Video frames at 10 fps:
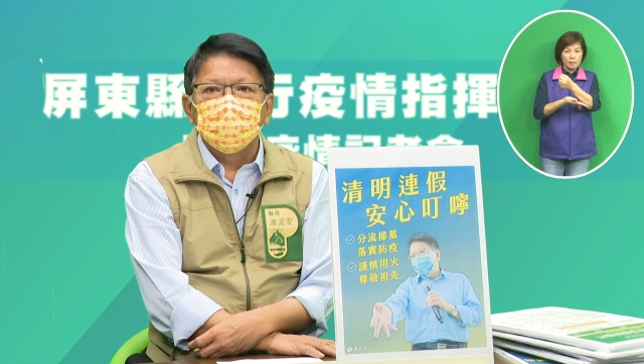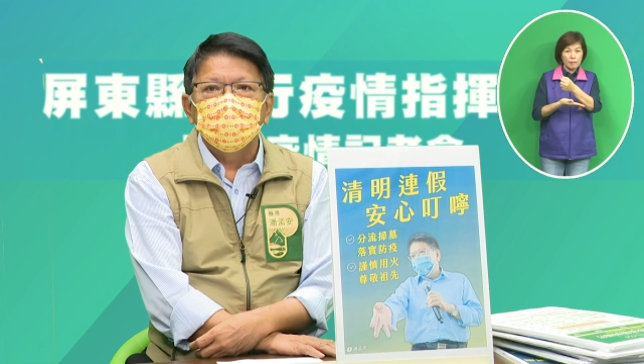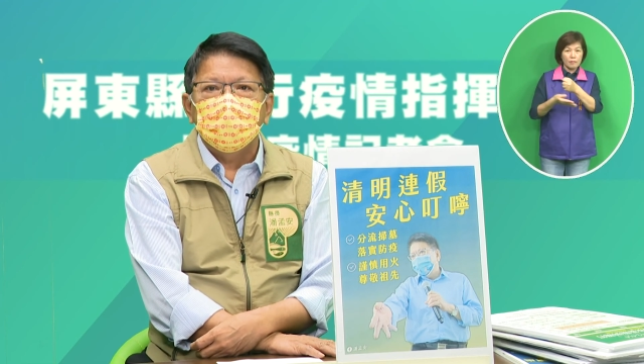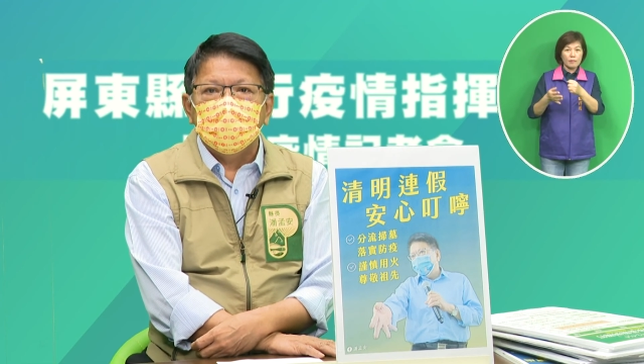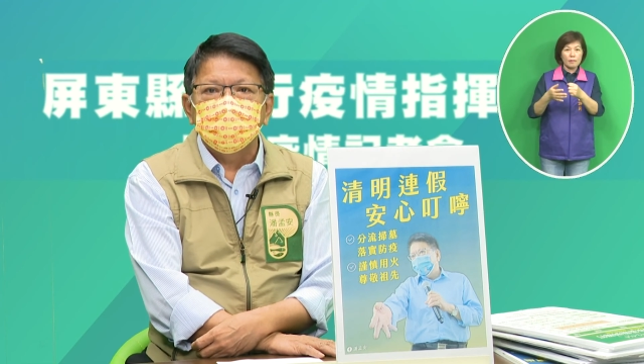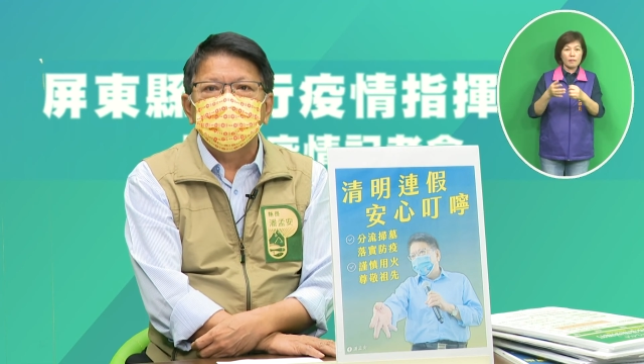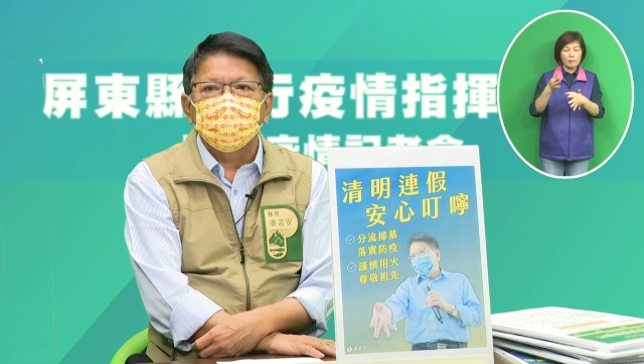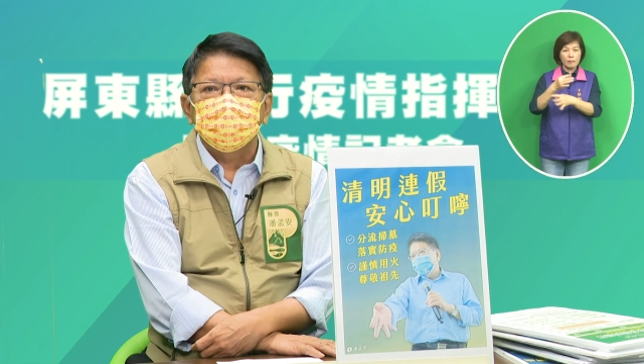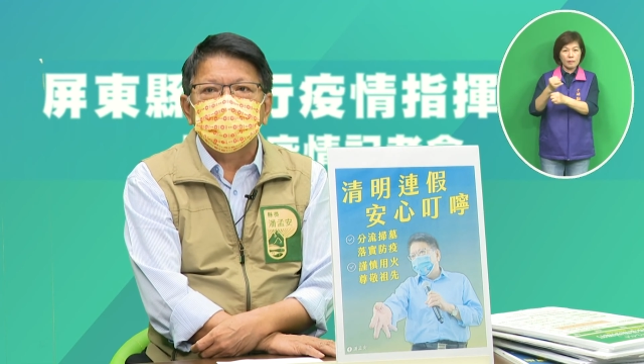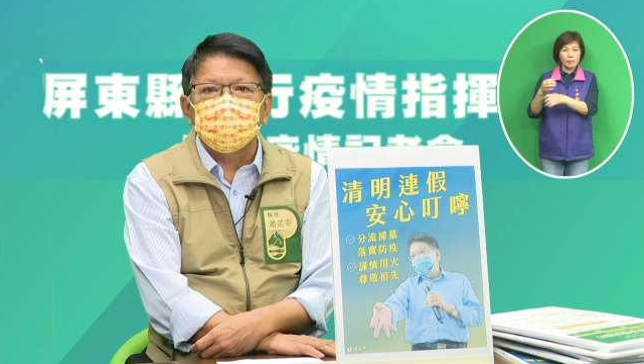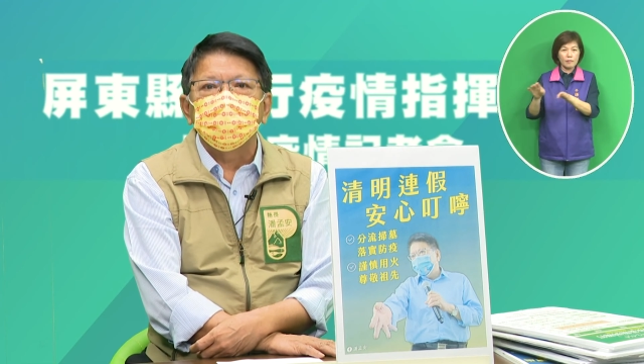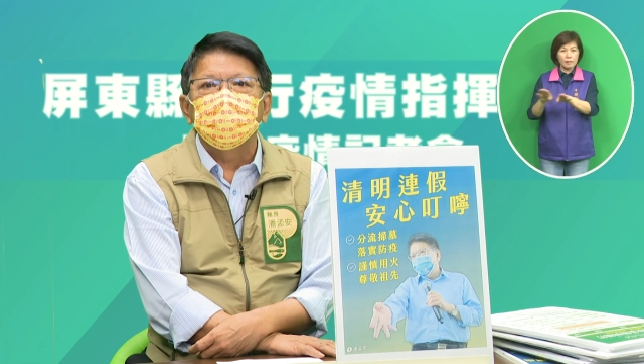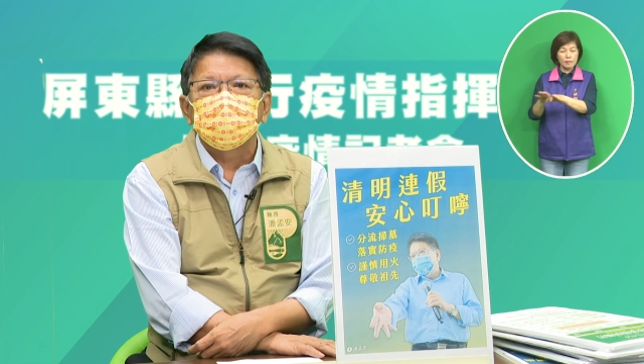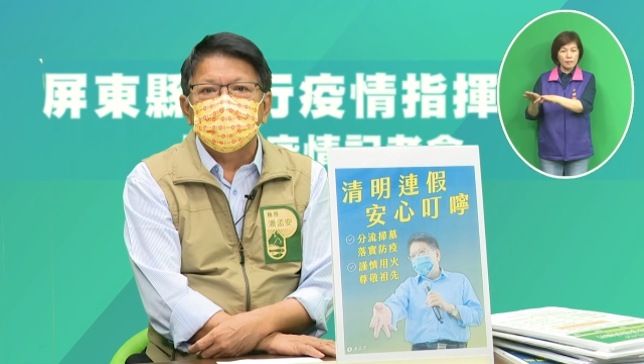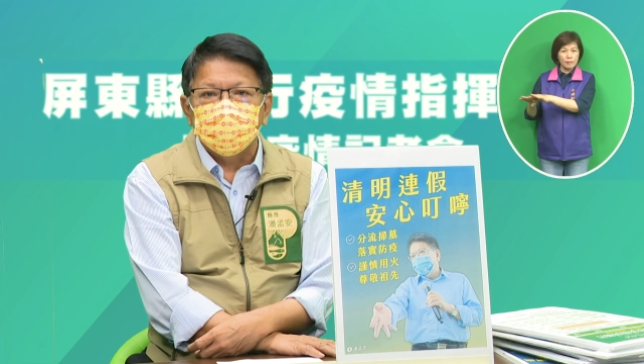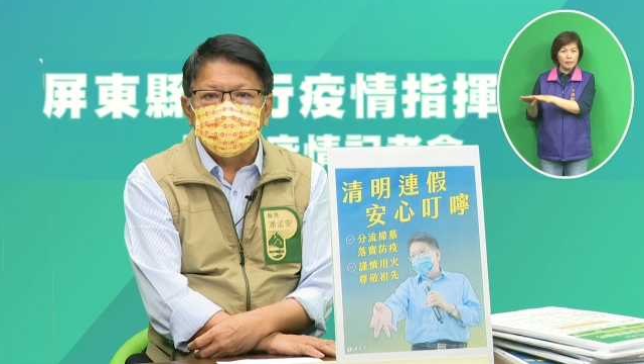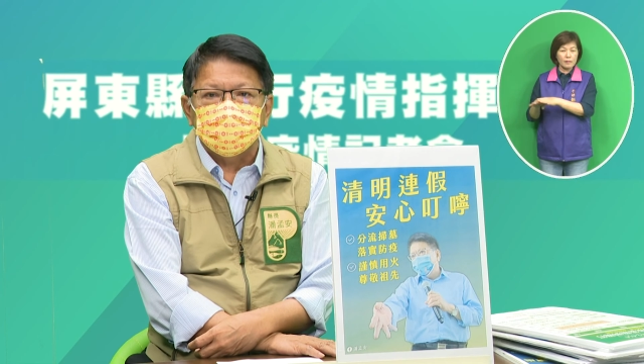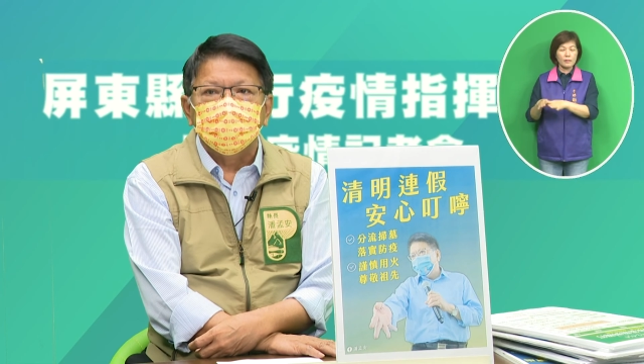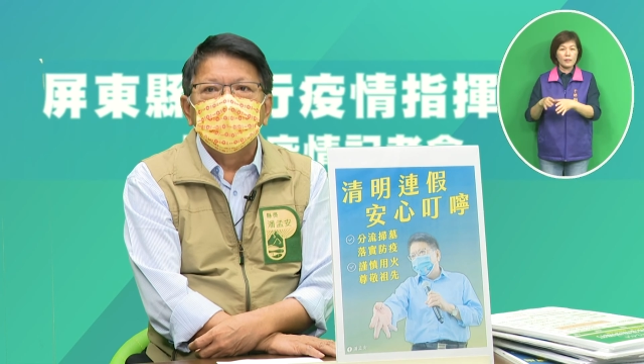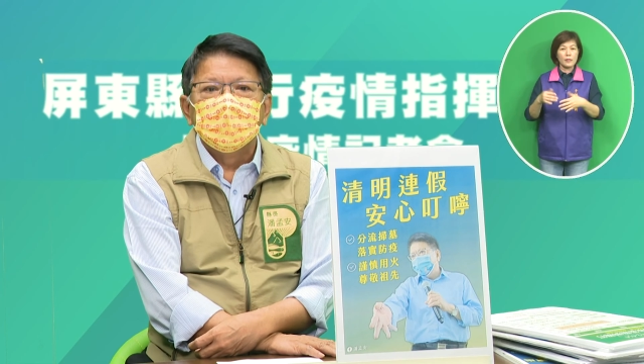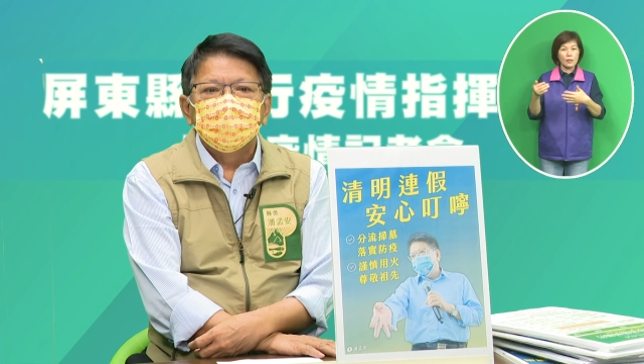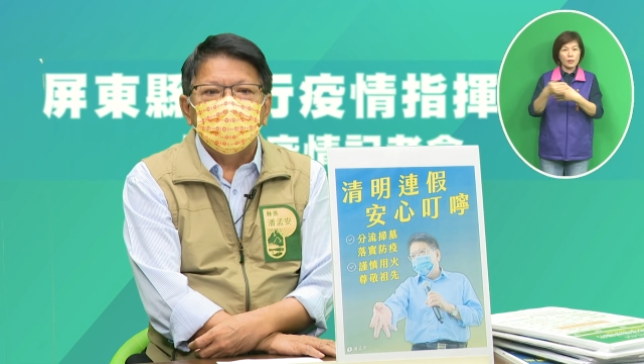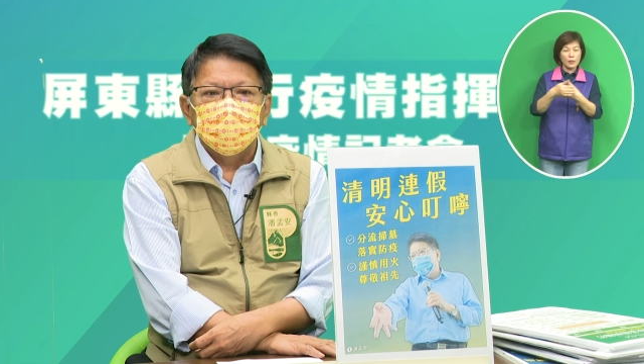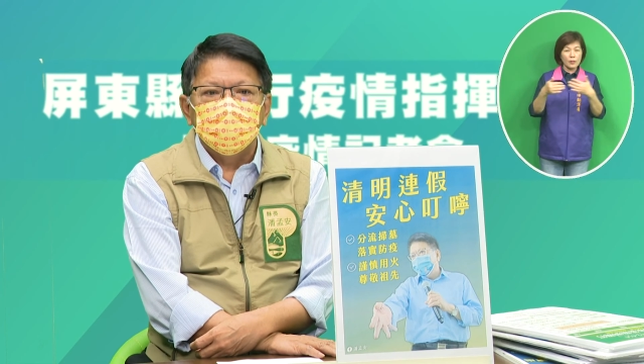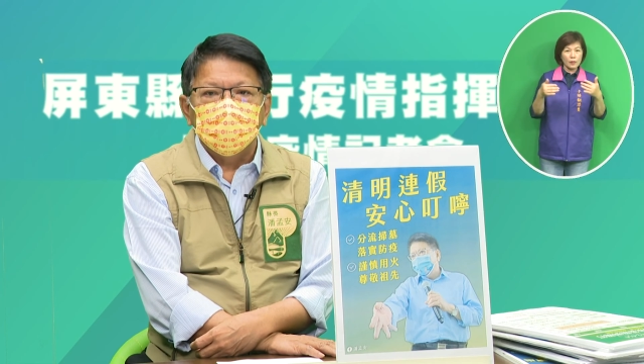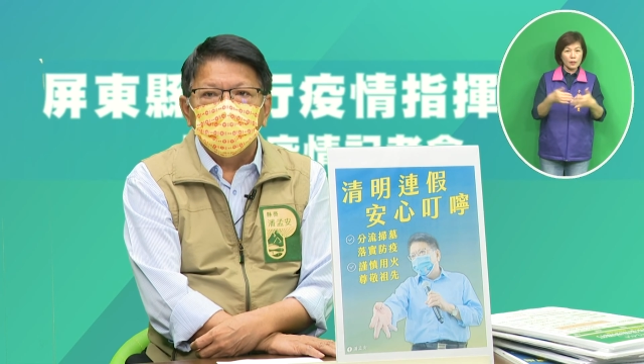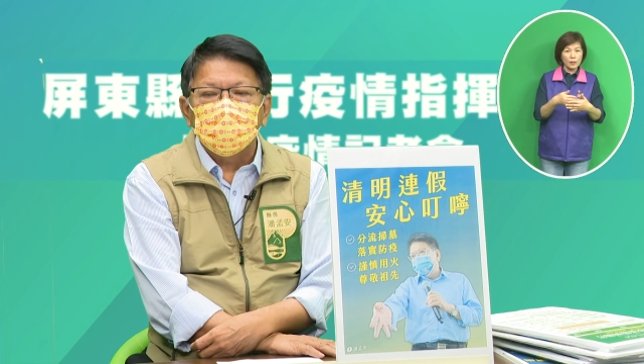安全自我提醒分流，